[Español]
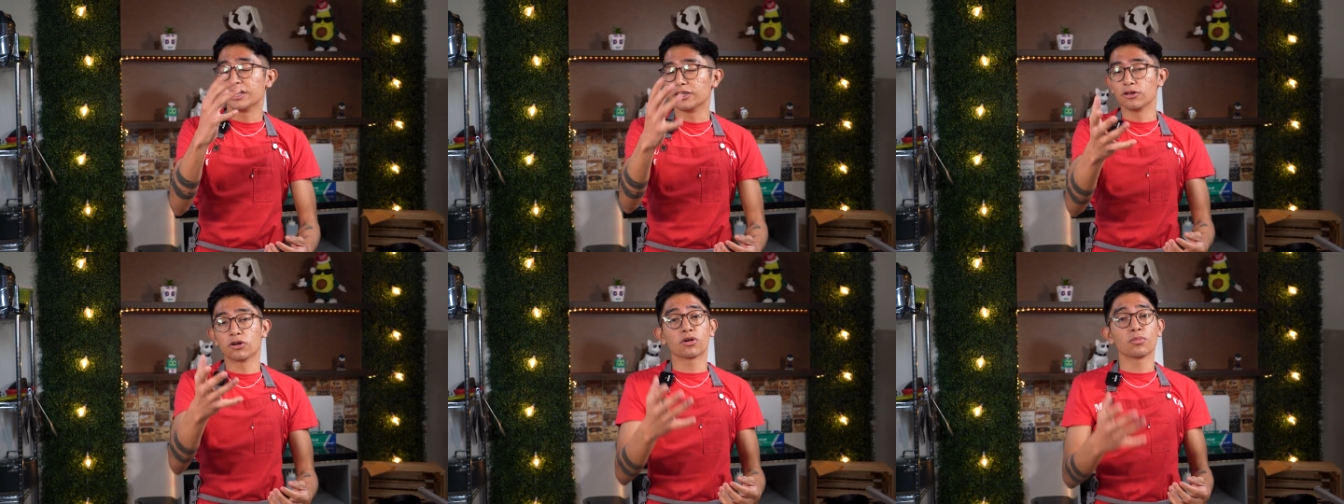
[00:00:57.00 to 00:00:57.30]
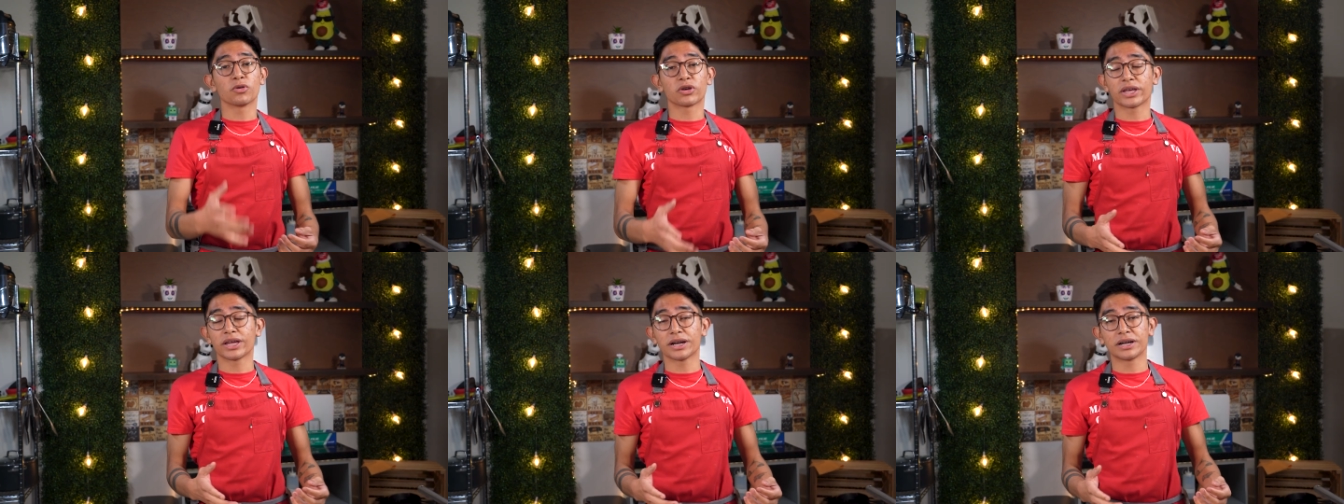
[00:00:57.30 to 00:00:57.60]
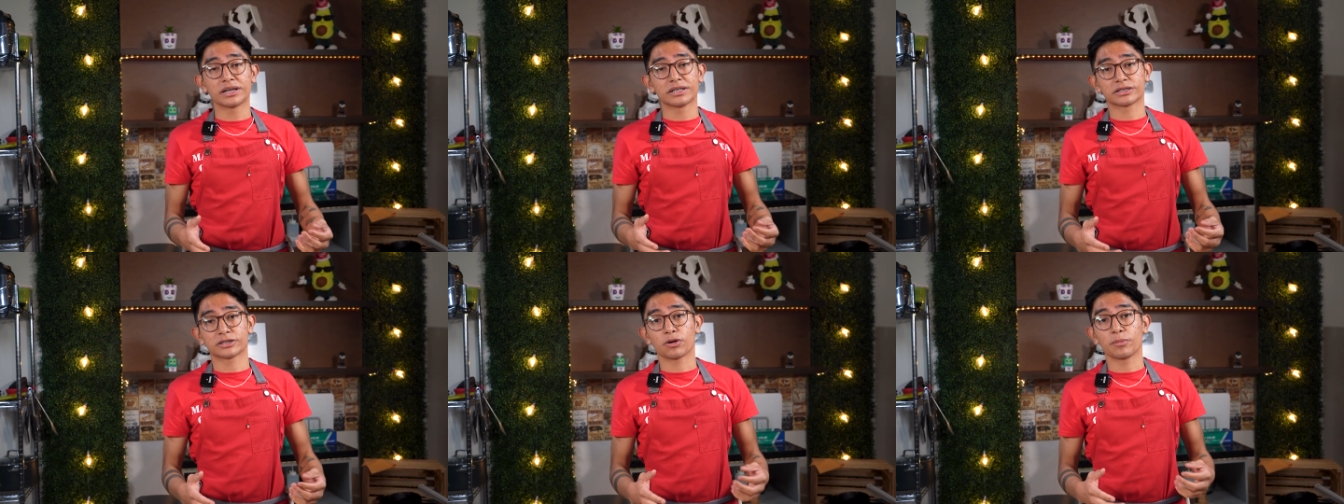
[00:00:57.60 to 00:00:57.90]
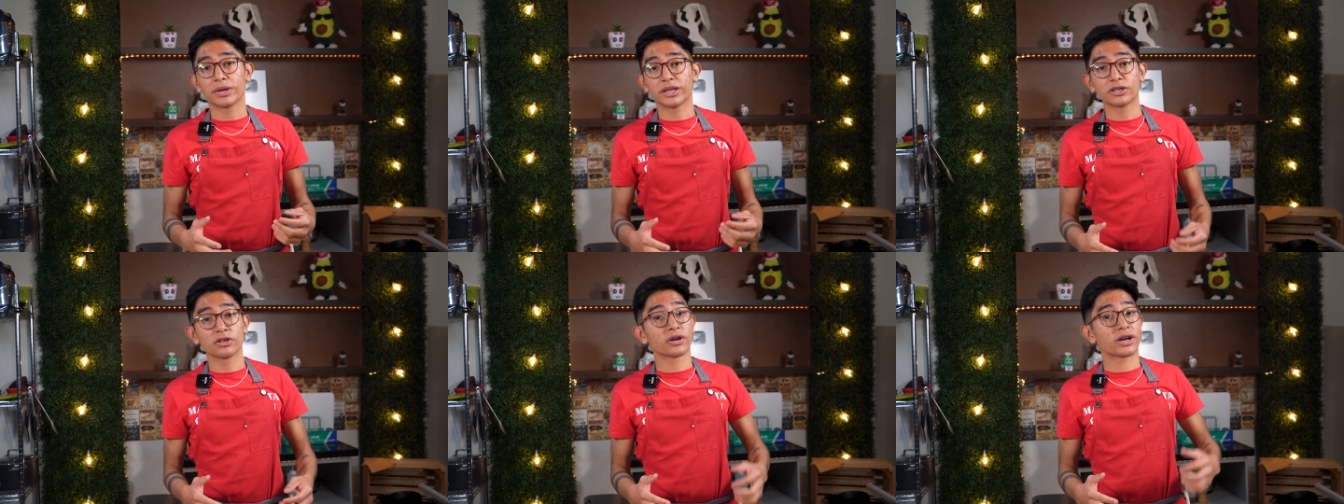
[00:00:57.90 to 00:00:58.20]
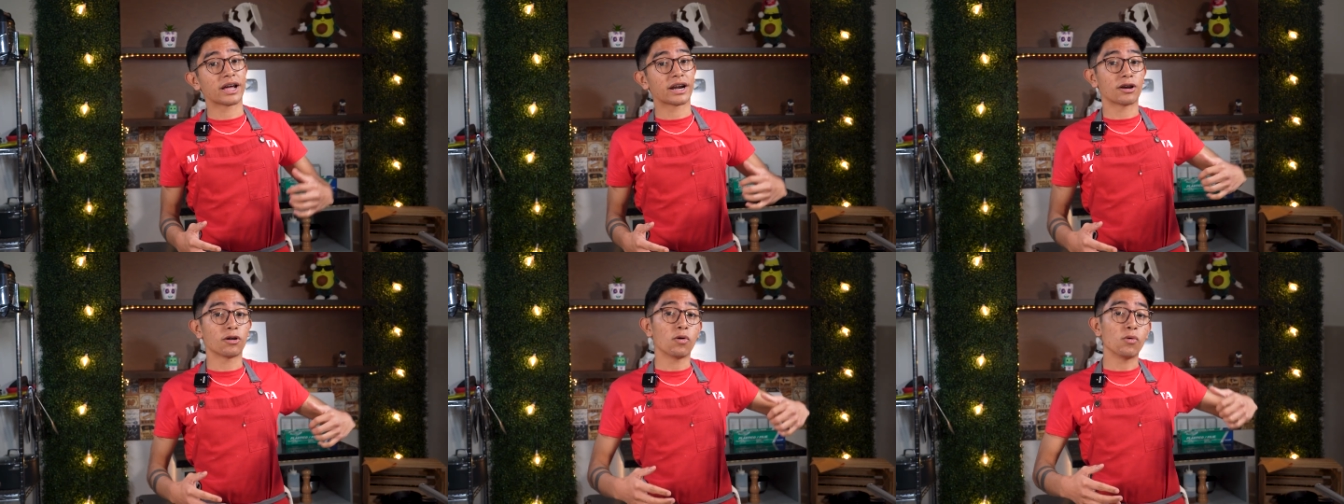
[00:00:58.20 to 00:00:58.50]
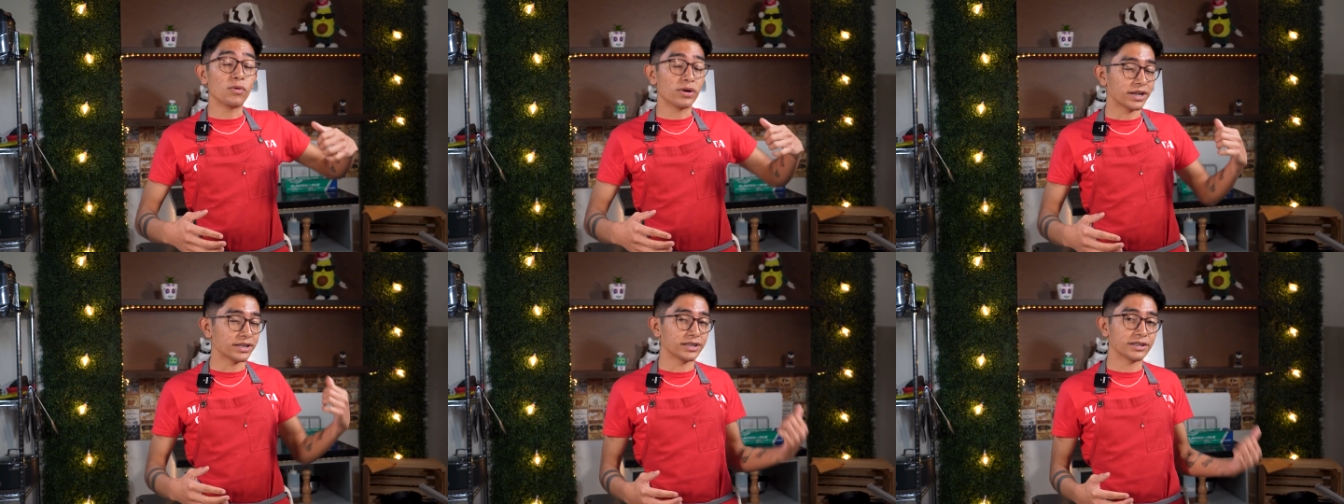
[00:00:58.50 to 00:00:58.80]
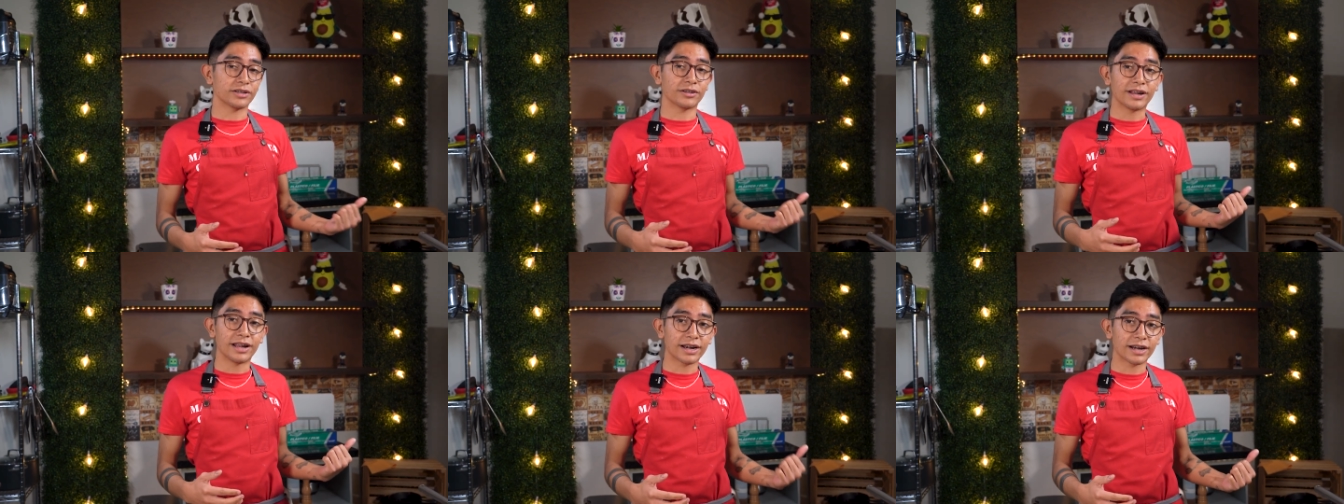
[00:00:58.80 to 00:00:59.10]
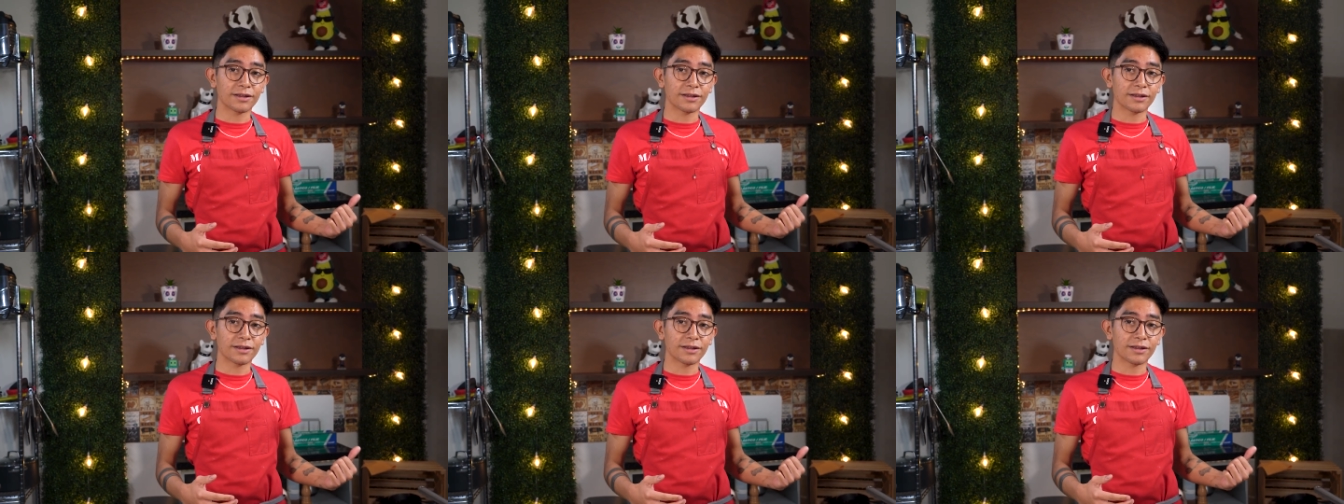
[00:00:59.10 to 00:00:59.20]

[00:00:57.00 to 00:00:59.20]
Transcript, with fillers: Y yo como quiera les recomiendo dejarlo un ratito en el